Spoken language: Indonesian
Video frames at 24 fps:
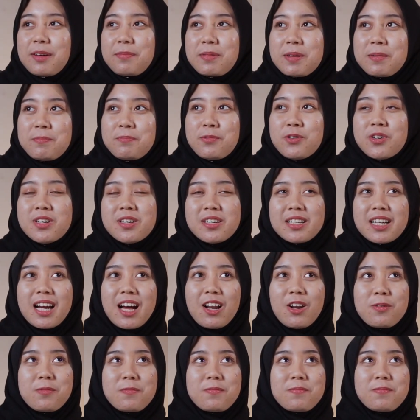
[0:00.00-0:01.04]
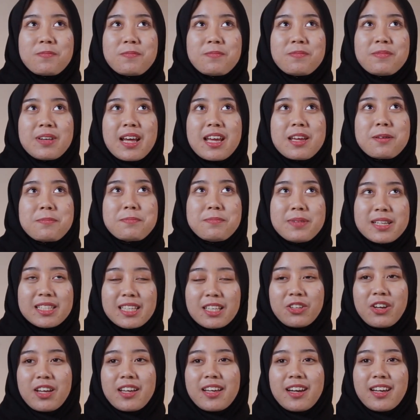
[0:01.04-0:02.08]
tapi pun kalau naik bus
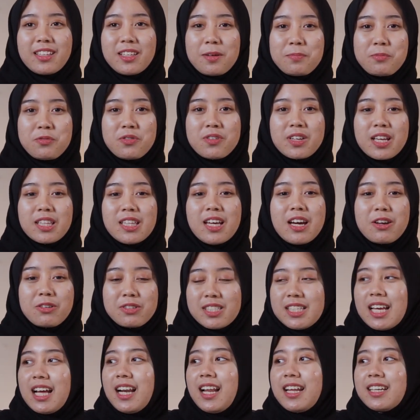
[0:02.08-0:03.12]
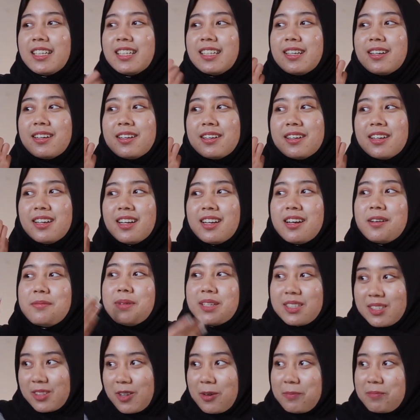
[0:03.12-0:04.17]
atau naik kereta pun kita harus jalan ke
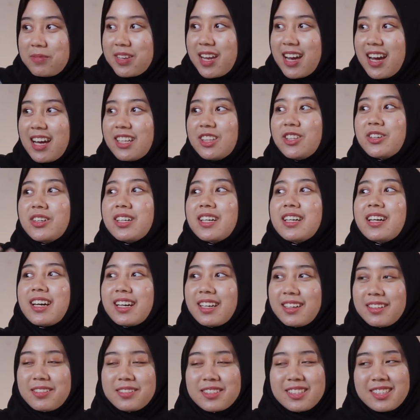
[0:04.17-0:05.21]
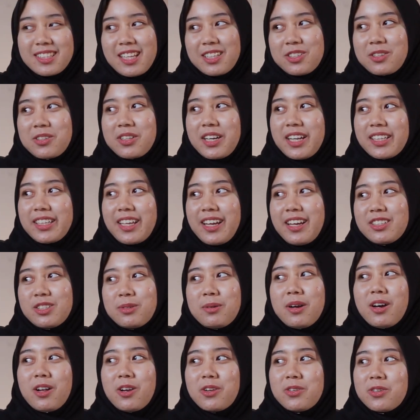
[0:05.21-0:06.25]
bus stopnya yeah. atau ke stasiun kereta ya.
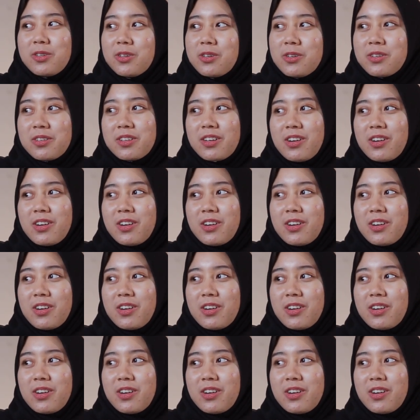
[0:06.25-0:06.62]
Coba kalau dulu